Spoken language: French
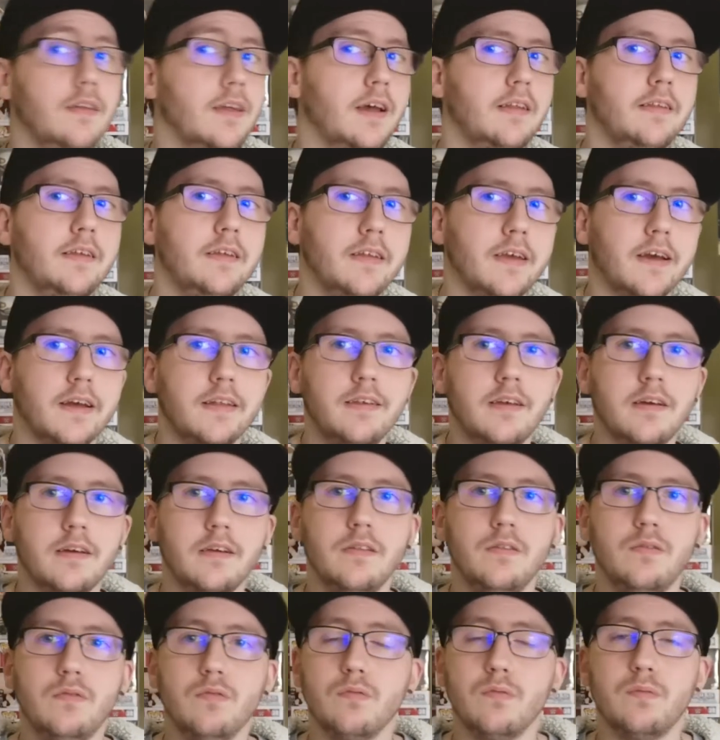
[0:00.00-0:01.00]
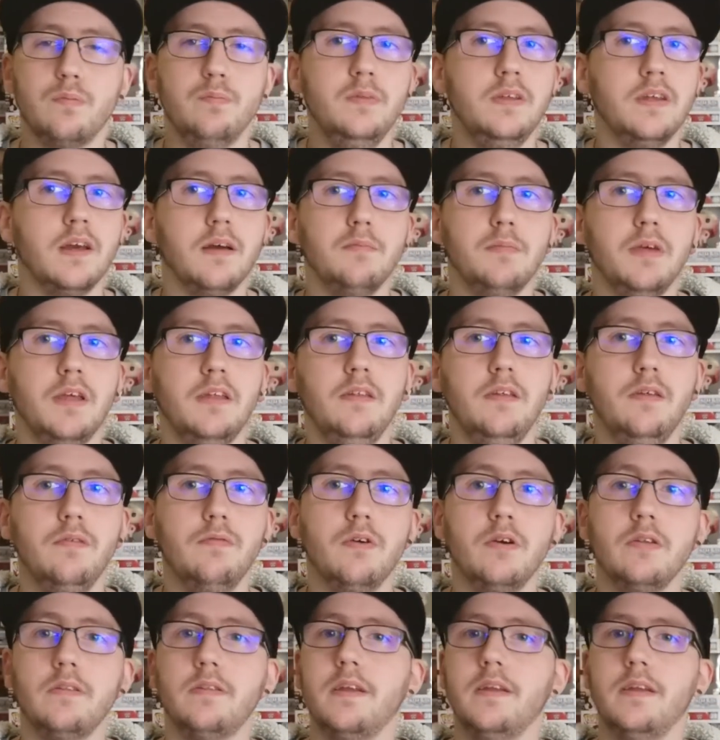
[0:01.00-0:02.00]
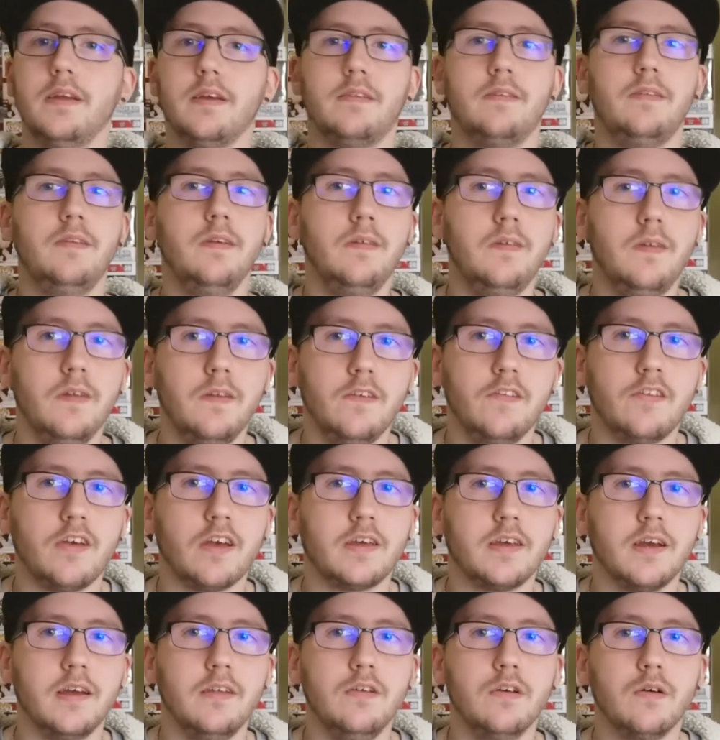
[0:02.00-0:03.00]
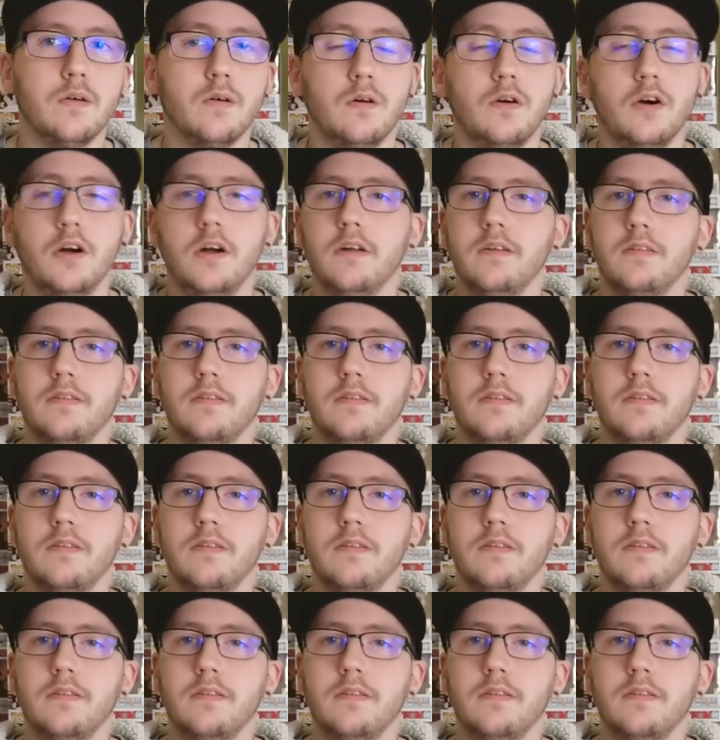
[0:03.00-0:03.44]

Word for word: L'année dernière, ils t'ont mis un main event, NXT était déjà gagnant.